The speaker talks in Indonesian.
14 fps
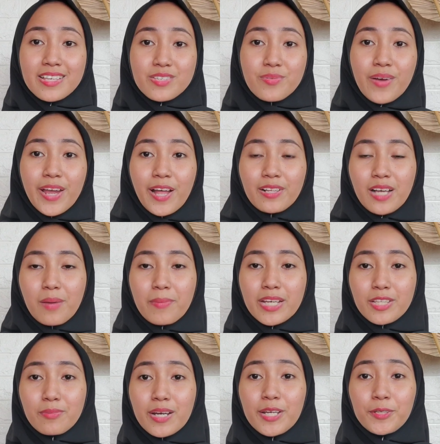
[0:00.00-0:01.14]
Hai Ismail, come back
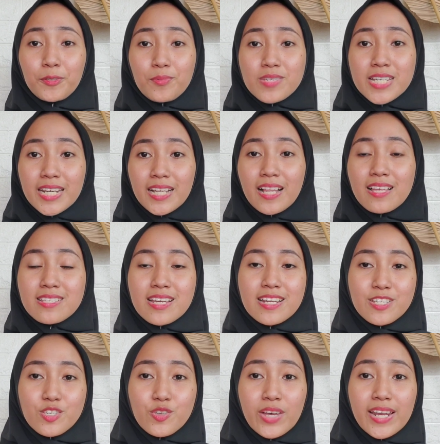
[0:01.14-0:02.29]
to my YouTube channel. Jadi
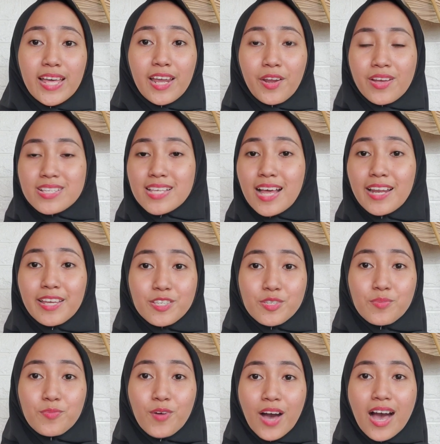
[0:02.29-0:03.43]
sesuai dengan request kalian
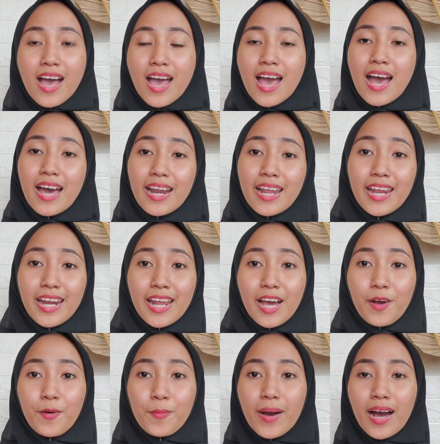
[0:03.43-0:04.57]
semua, hari ini
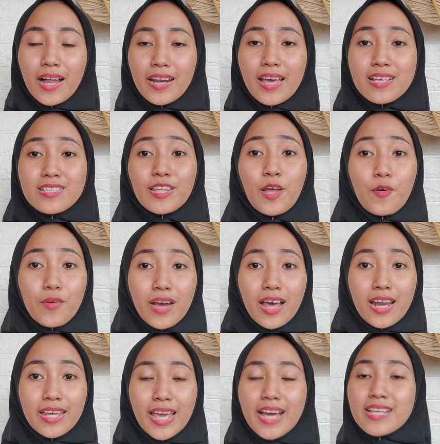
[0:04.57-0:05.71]
aku bakal kasih tahu
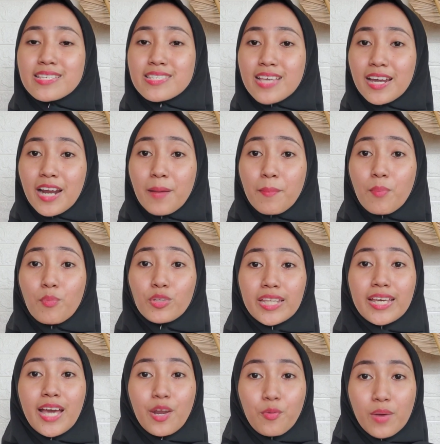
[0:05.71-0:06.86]
kalian cara
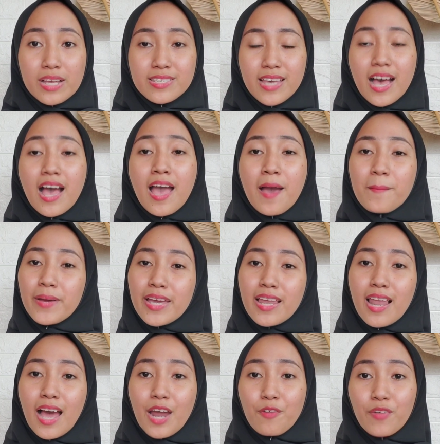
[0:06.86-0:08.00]
memutihkan wajah,
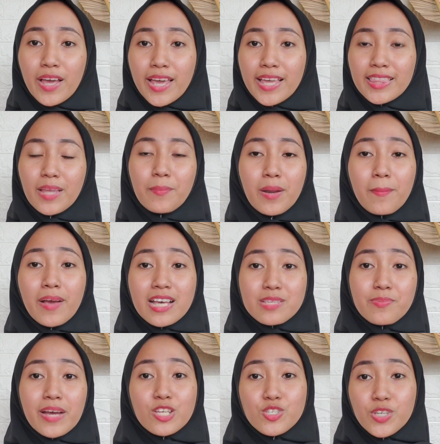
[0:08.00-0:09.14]
menghilangkan flek hitam dan
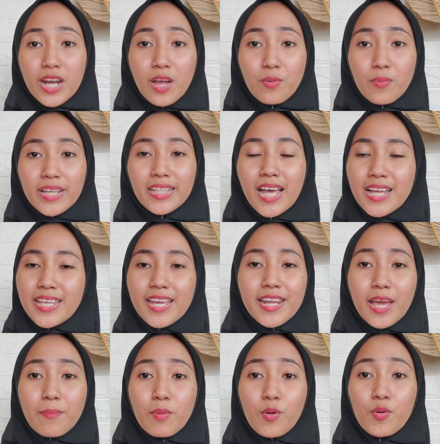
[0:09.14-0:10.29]
bekas-bekas jerawat hanya
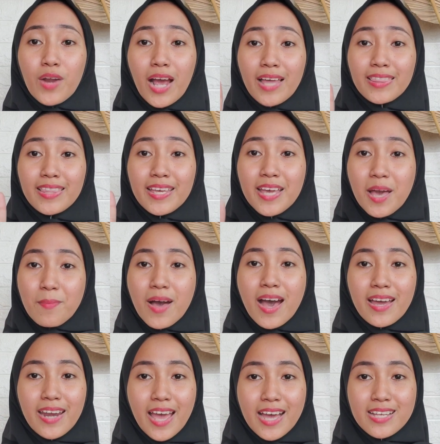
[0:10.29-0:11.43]
dengan menggunakan tiga
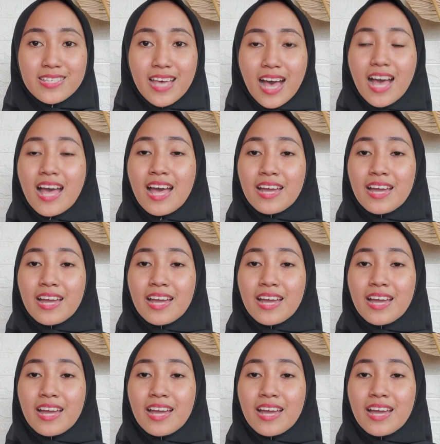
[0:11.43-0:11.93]
bahan aja.